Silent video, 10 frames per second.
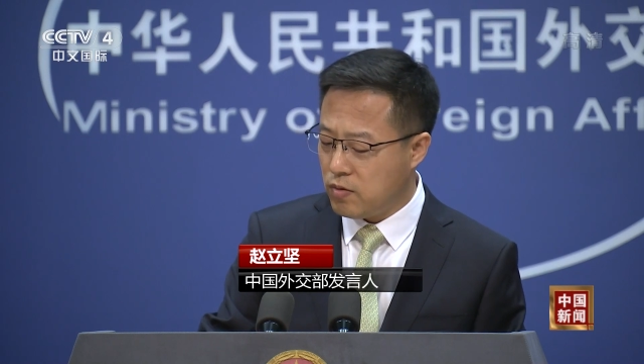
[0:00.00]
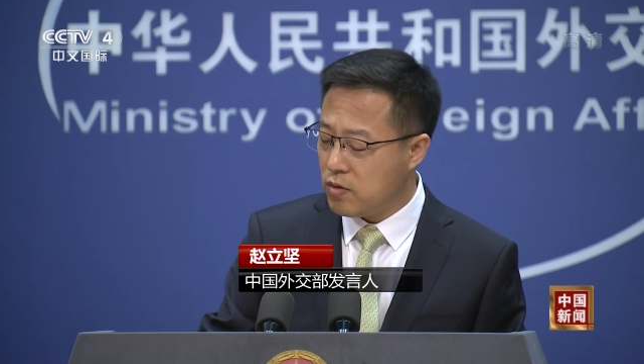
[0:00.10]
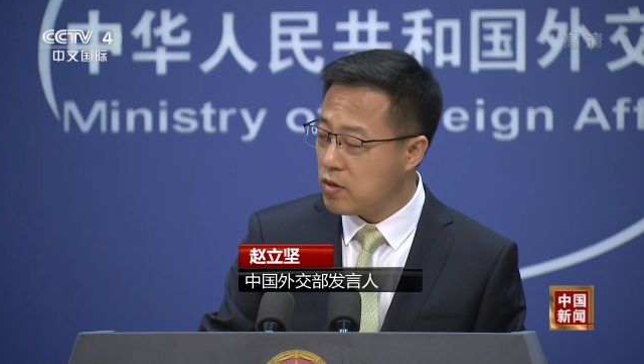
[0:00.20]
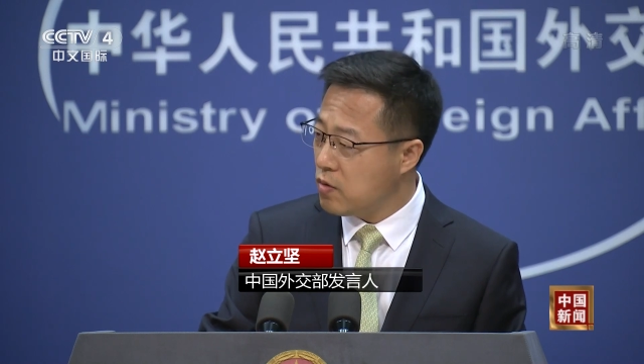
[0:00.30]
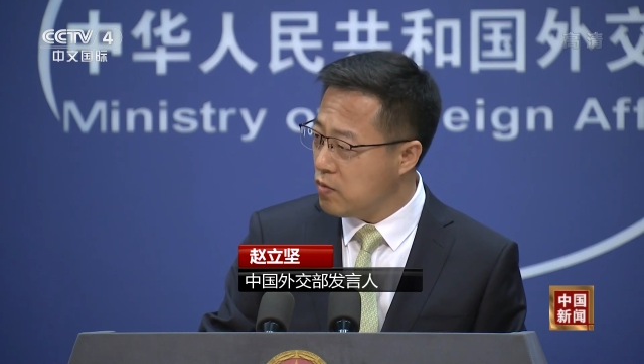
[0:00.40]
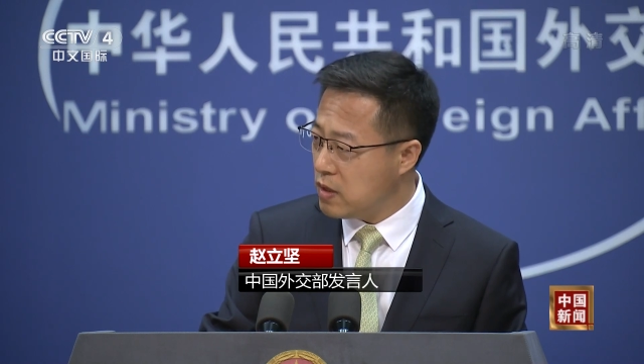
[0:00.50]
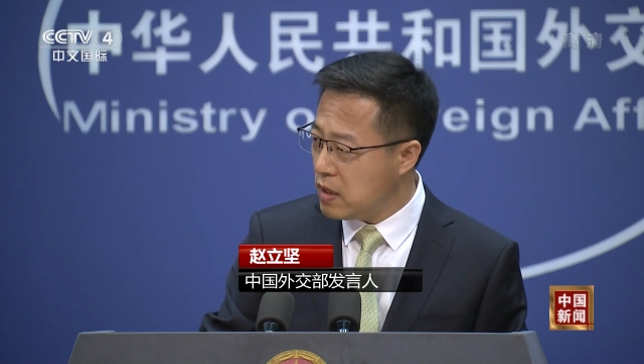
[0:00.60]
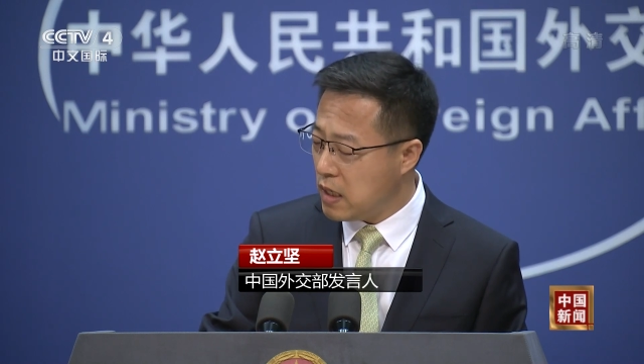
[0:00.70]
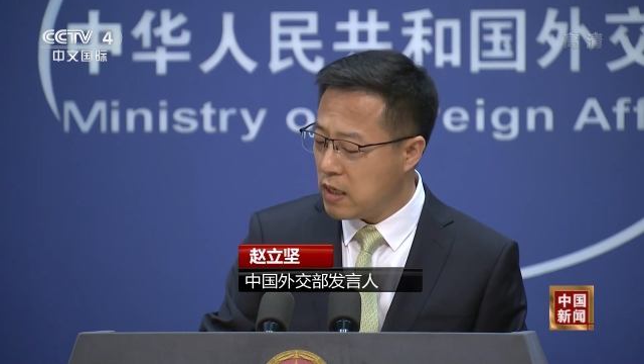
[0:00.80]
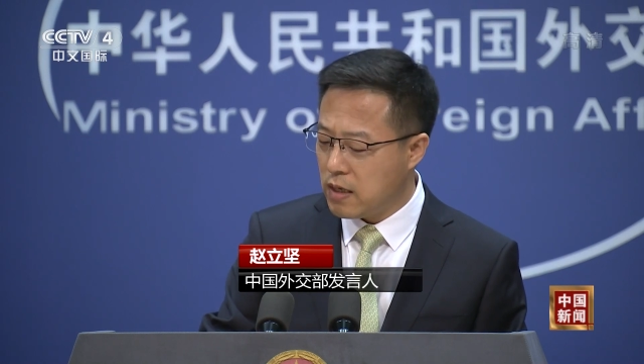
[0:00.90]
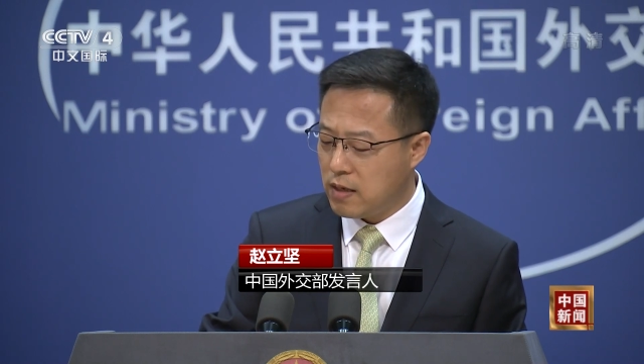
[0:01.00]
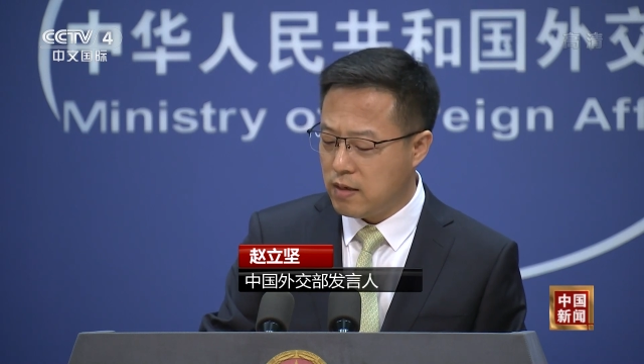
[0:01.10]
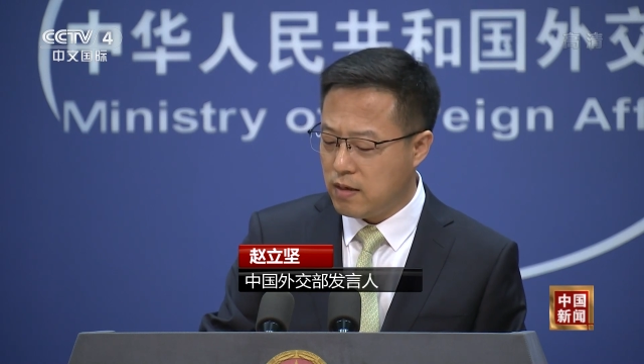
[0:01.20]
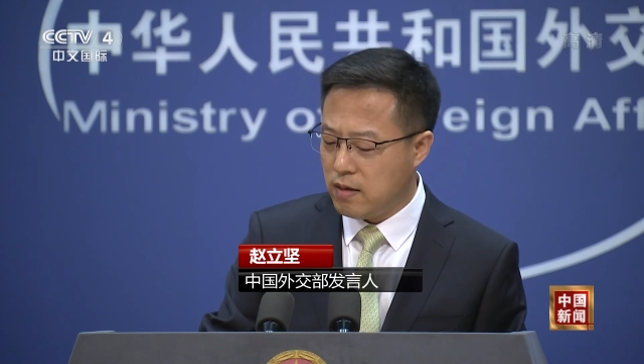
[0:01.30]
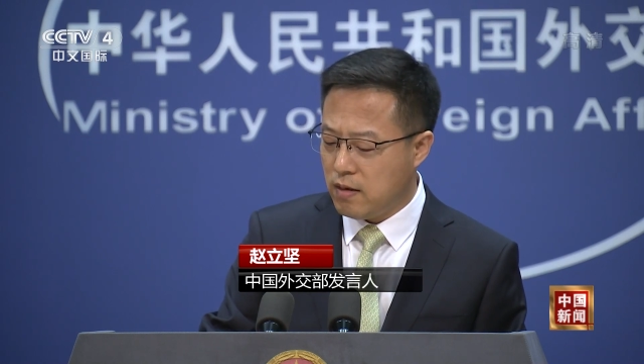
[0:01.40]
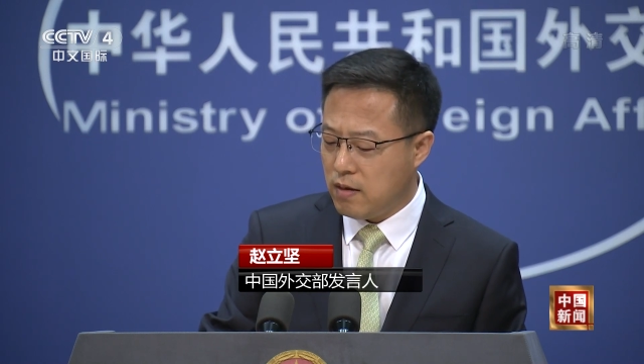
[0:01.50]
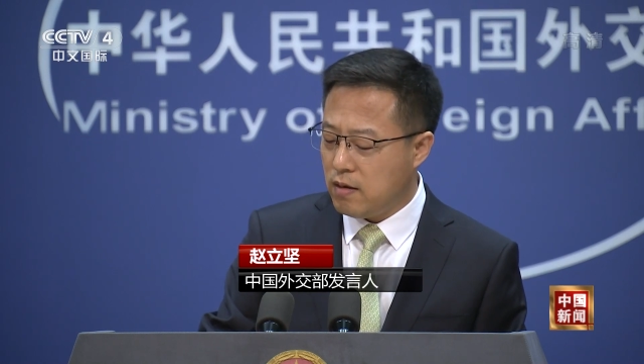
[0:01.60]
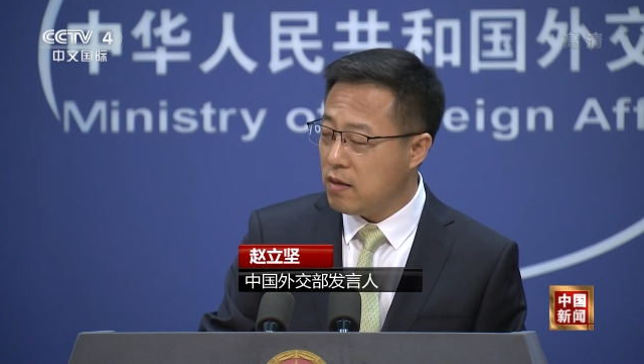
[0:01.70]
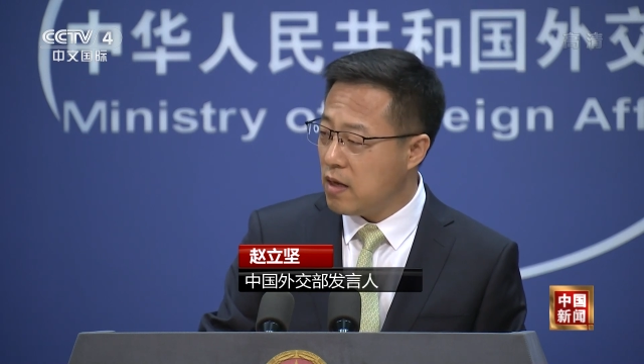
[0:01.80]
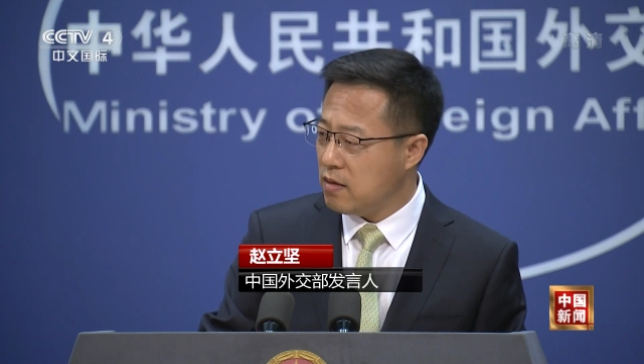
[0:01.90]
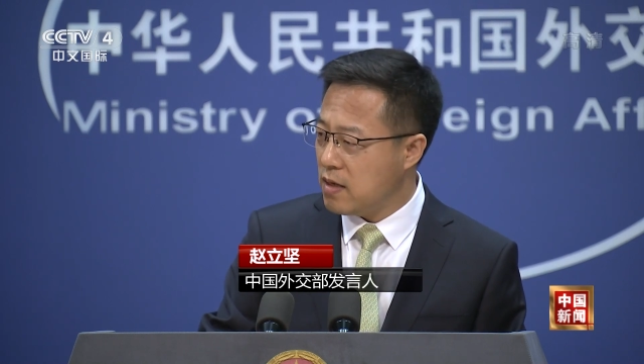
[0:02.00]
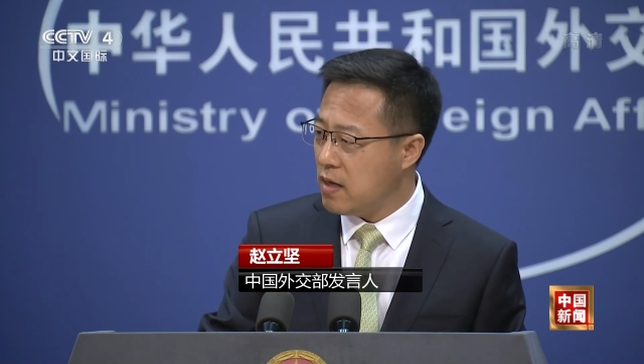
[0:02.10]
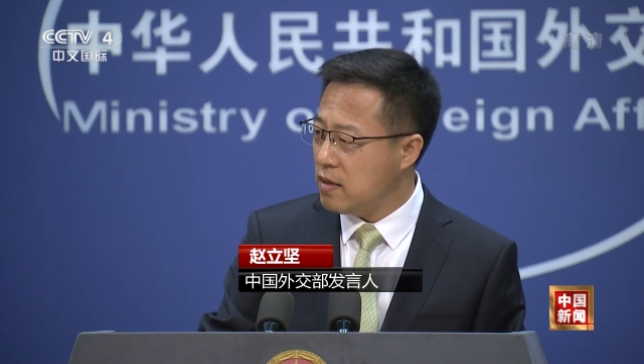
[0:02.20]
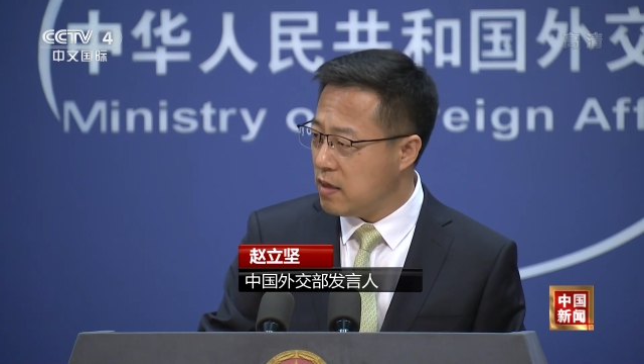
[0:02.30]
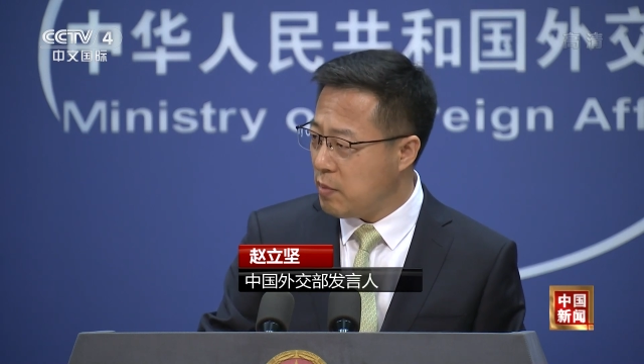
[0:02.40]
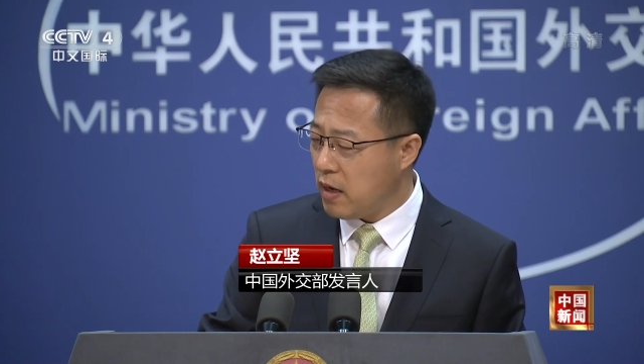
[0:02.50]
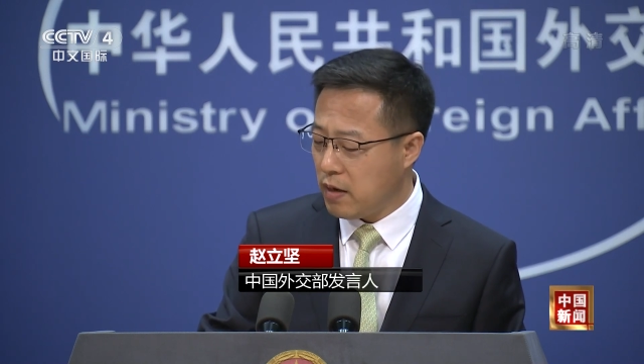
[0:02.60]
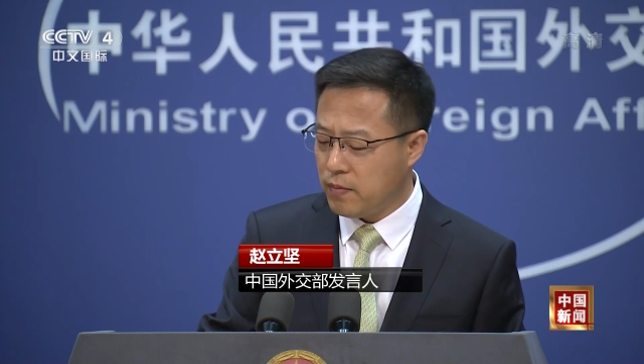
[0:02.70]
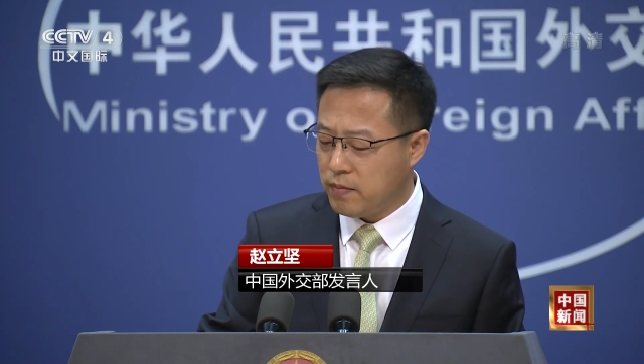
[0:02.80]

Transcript: 生物基地、电子烟疾病、